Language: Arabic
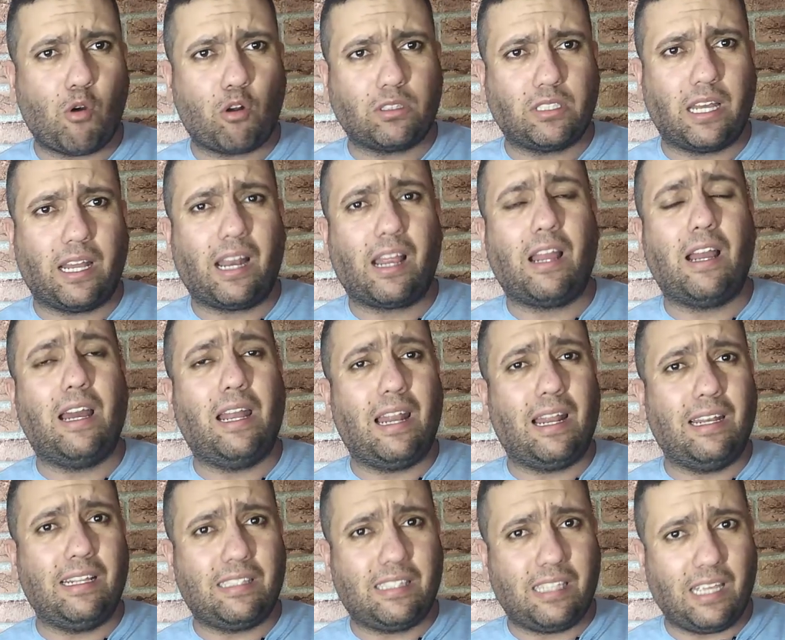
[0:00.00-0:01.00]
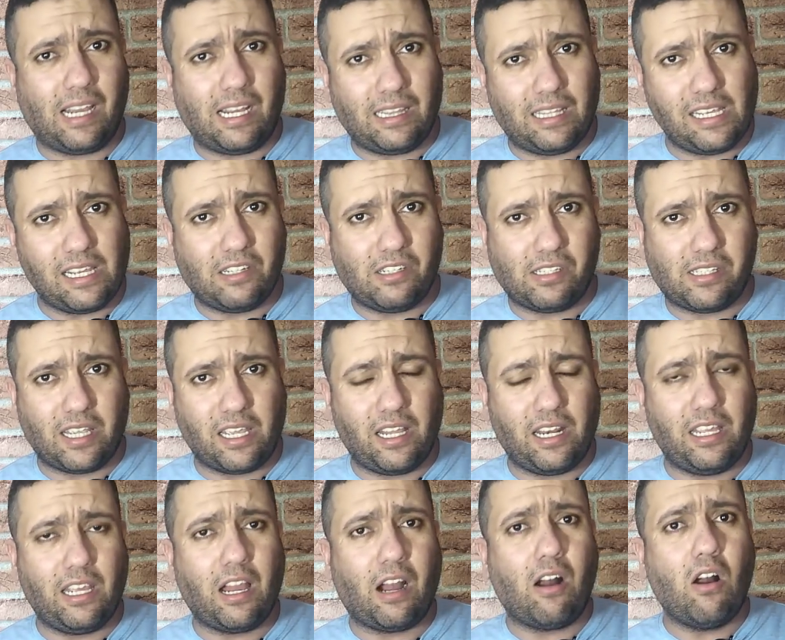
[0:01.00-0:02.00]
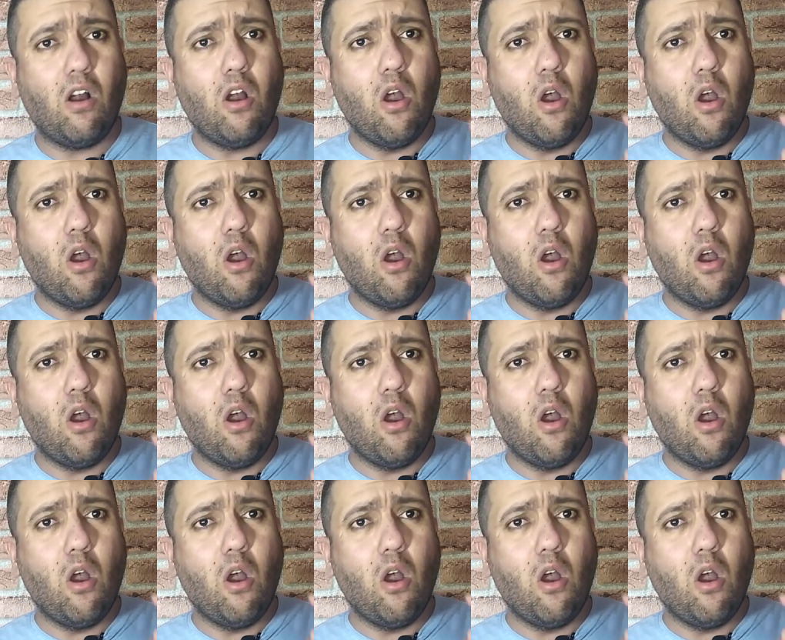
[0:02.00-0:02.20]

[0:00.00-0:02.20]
مقترح على الاتحاديه الجزائريه